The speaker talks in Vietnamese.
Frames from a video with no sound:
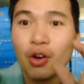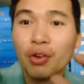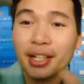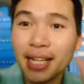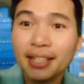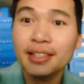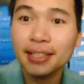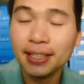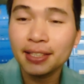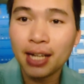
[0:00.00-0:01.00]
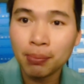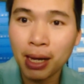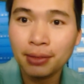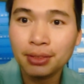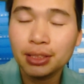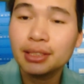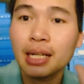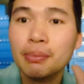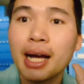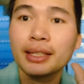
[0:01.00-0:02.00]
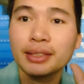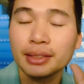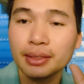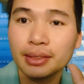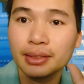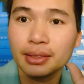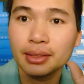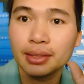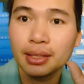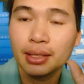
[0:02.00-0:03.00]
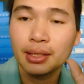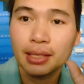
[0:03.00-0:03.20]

sẽ có người này người kia nha các bạn. Nhưng các bạn cứ cứ cứ